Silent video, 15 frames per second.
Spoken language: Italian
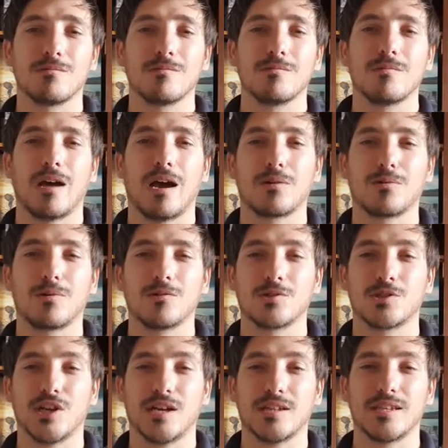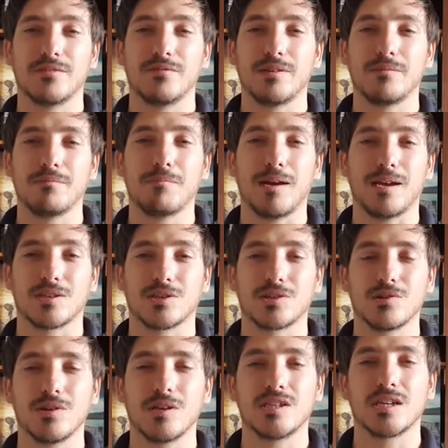accosciatevi in
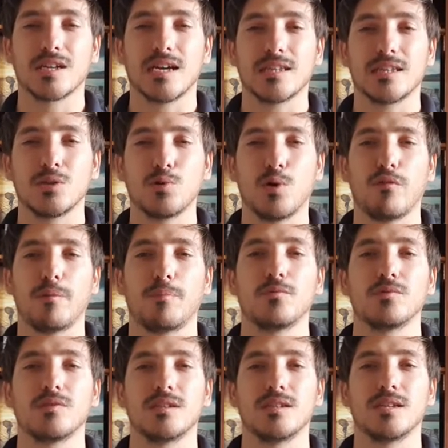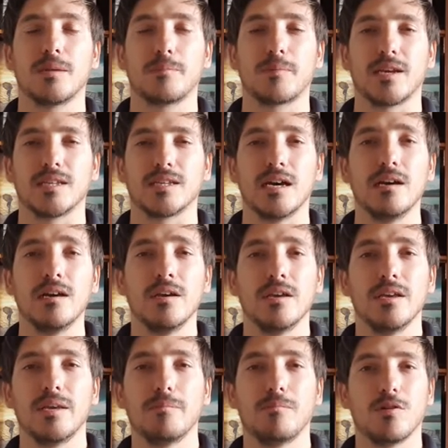basso e cercate nuovi punti di ripresa
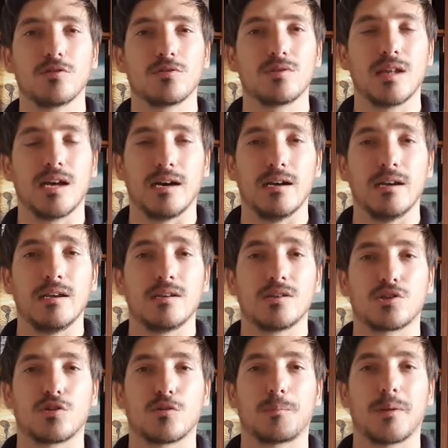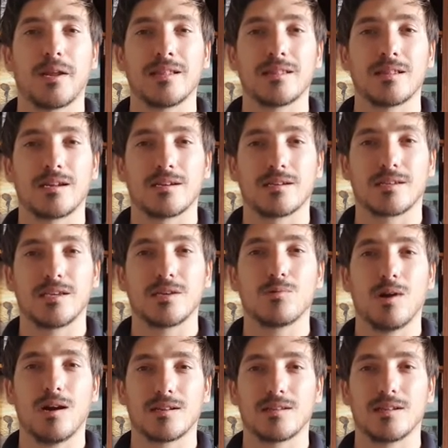in modo da sorprendere chi
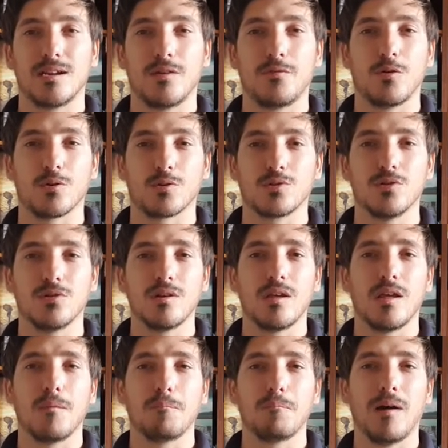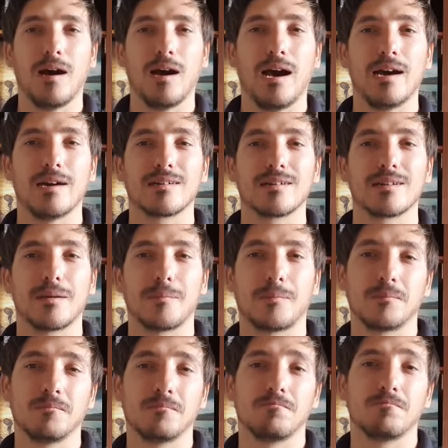guarda la foto, ma
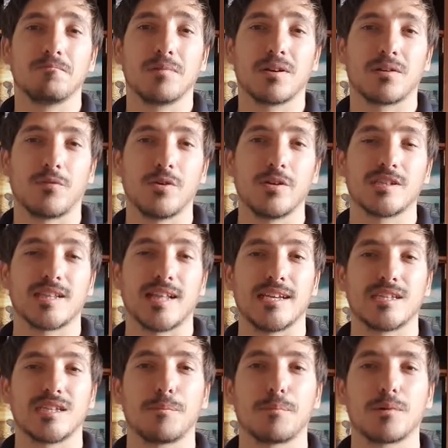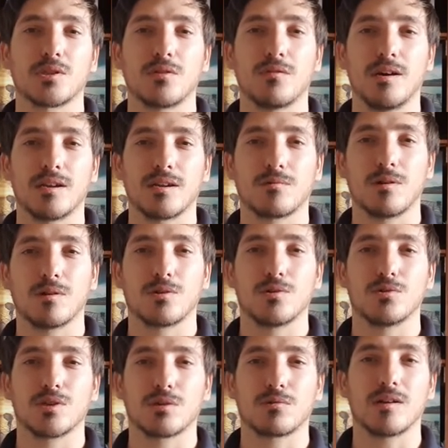anche per voi stessi per trovare
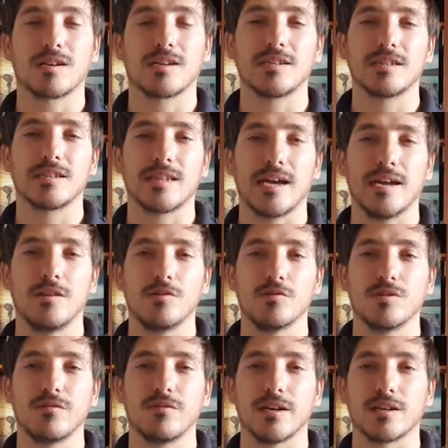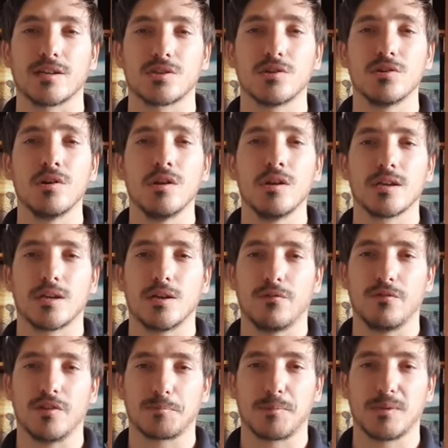qualcosa, qualche dettaglio diverso che non vi
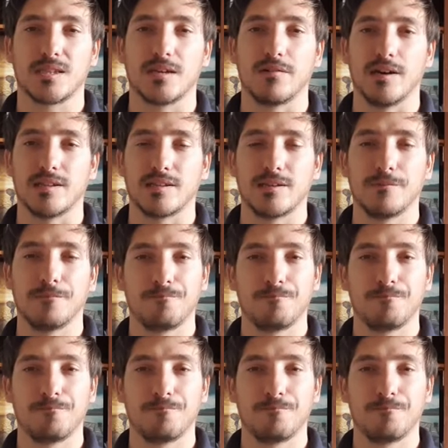aspettavate.